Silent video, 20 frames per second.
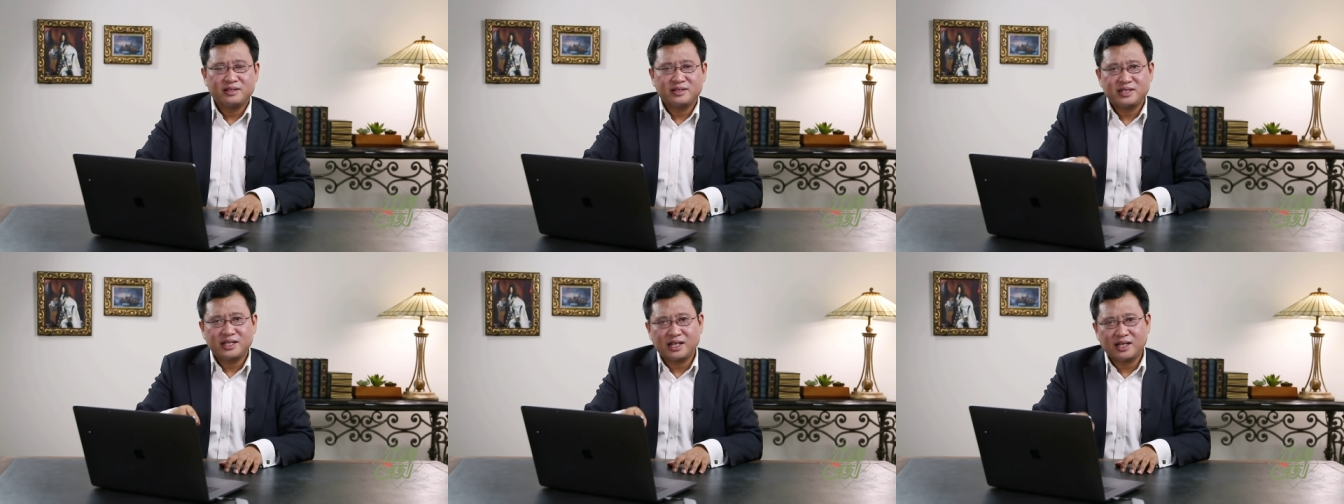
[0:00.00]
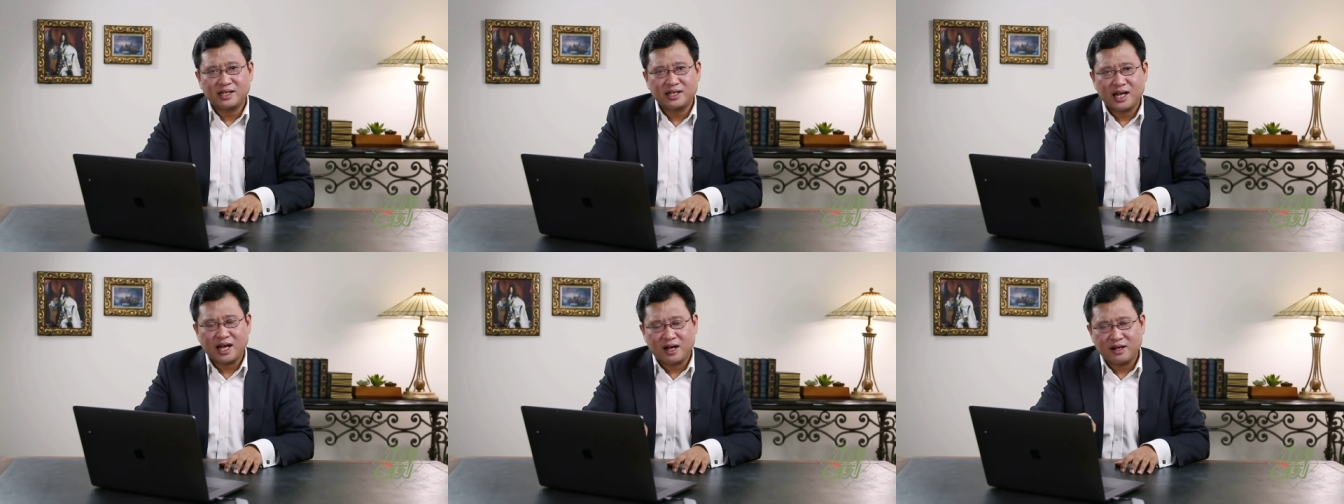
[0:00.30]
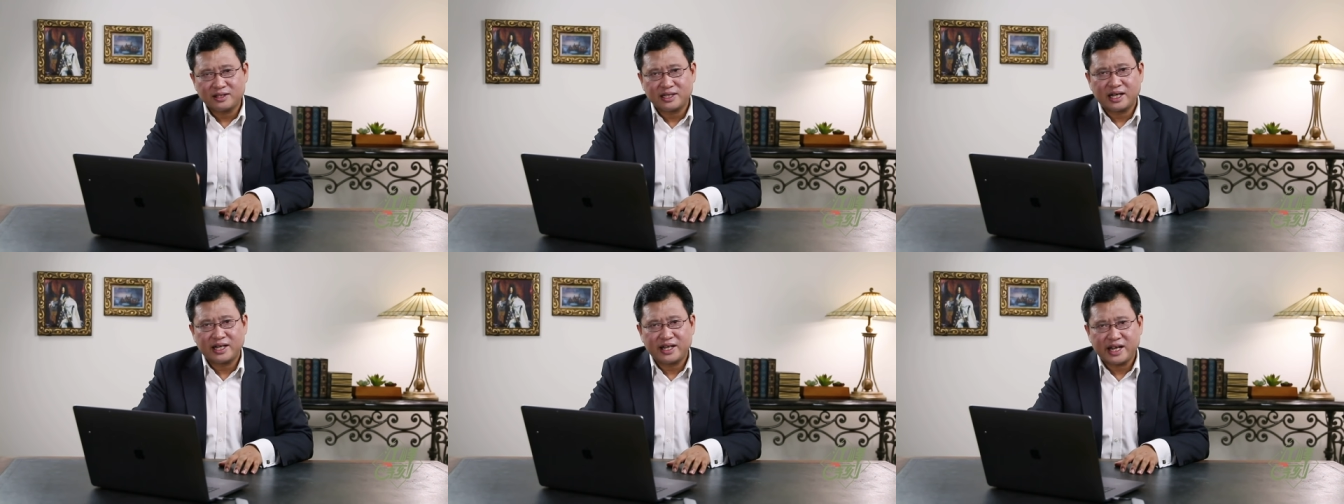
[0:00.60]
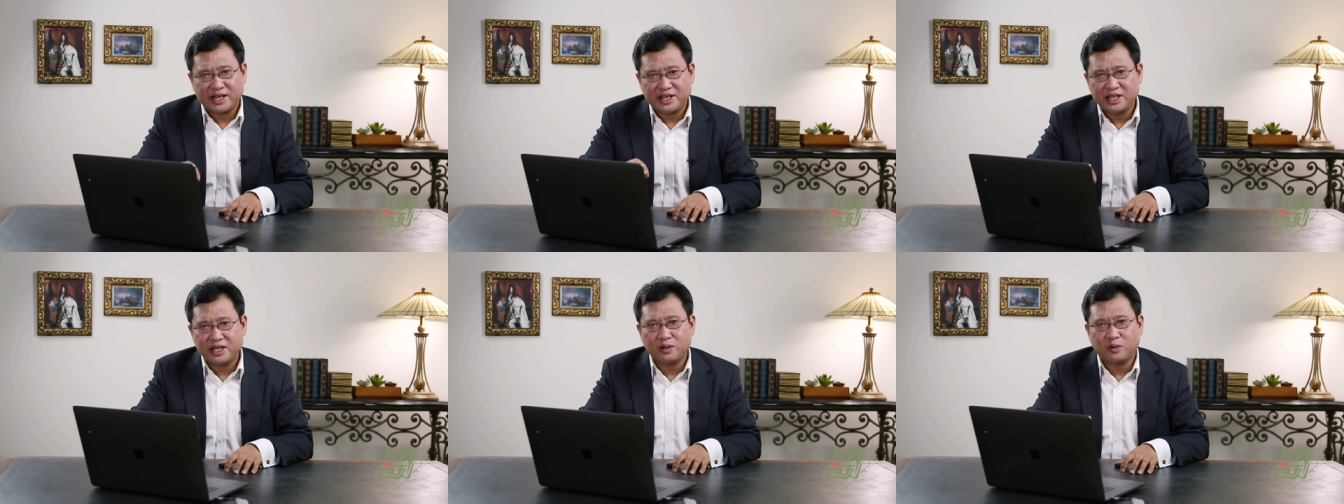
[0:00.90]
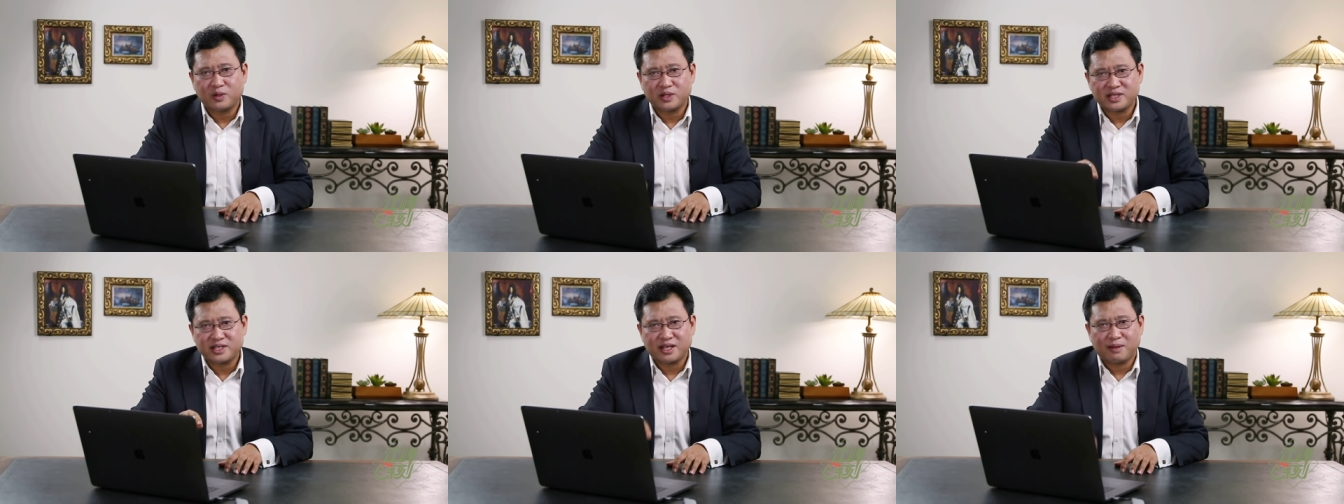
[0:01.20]
加拿大、澳大利亚、英
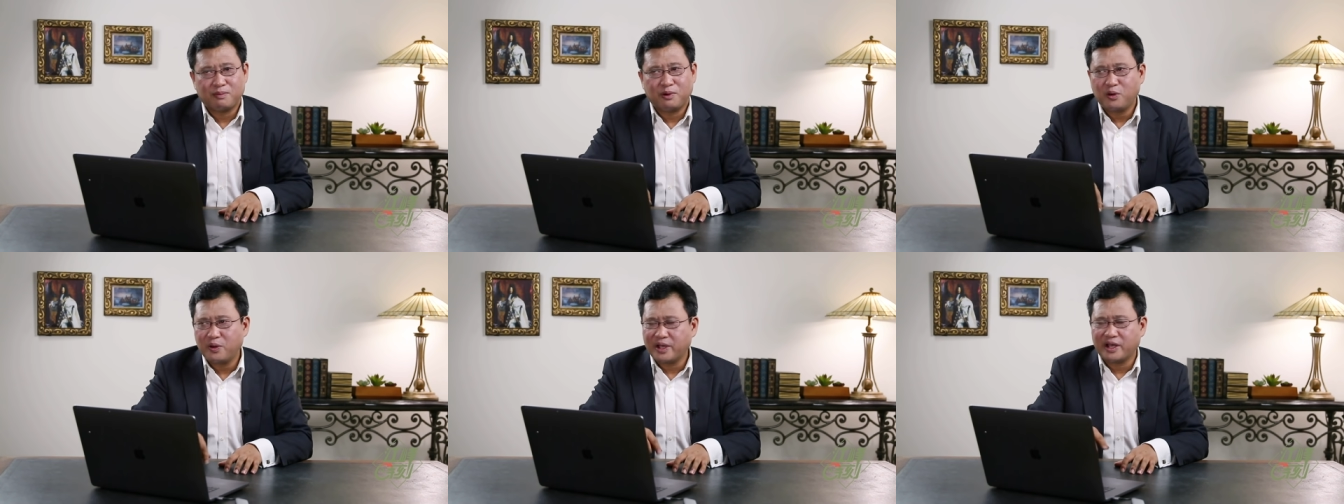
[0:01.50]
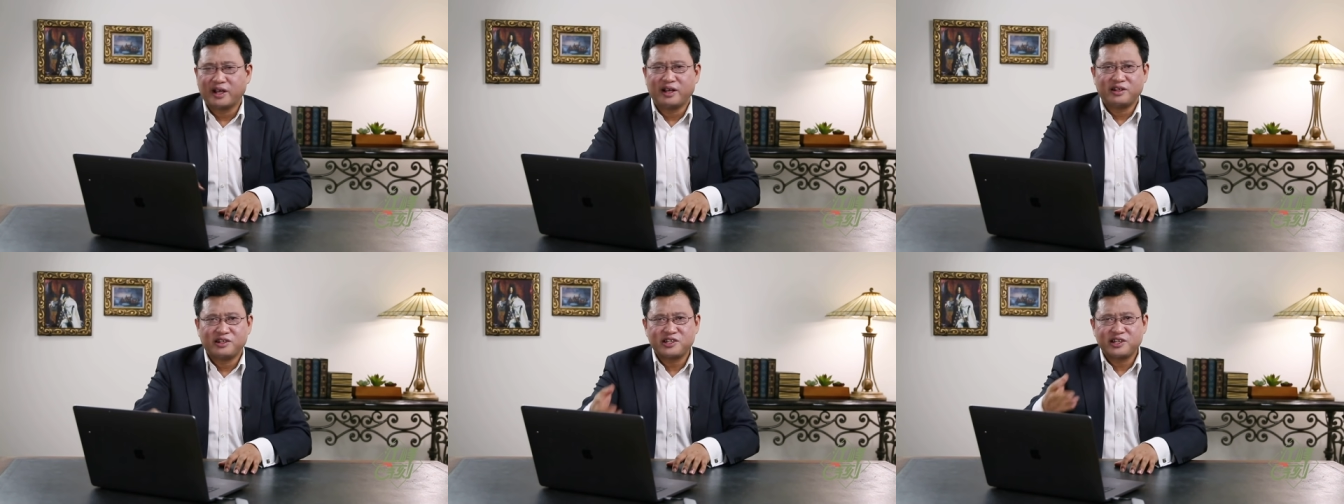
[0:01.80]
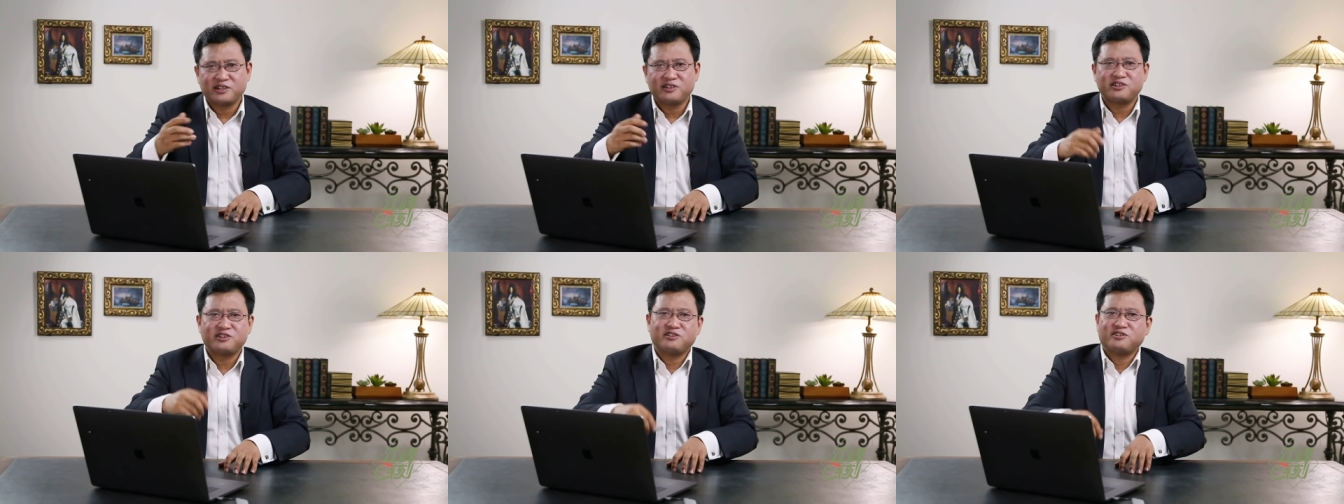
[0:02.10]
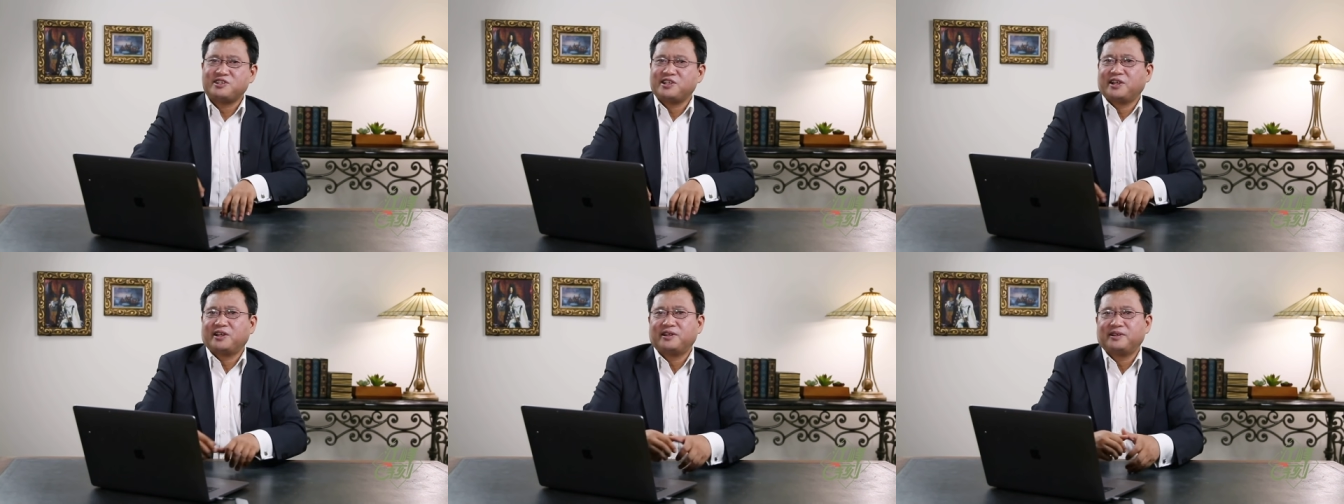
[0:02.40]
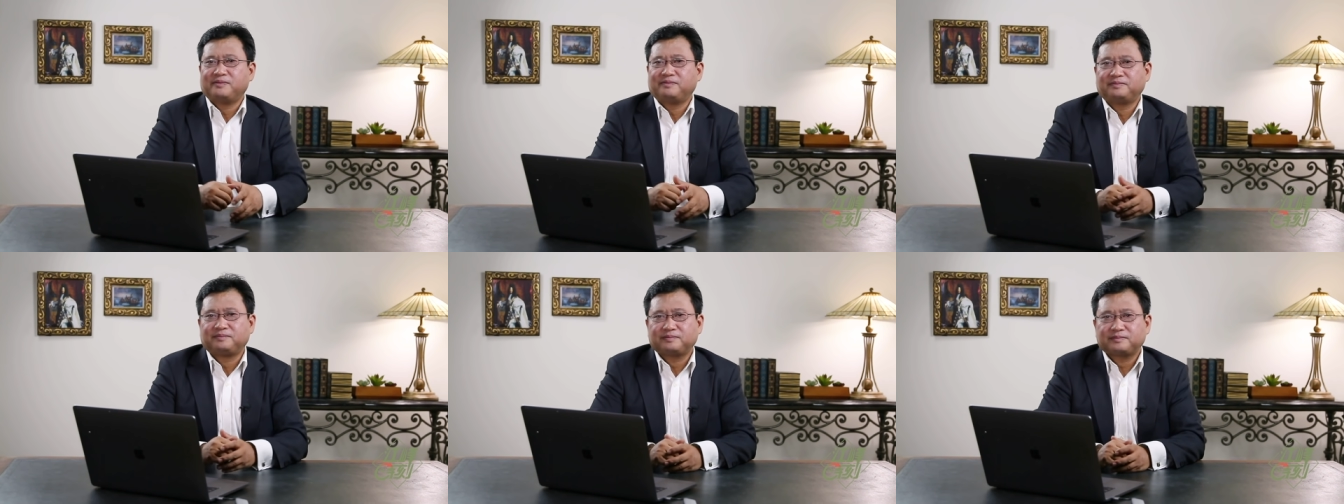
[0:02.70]
国怎么会横生枝节呢？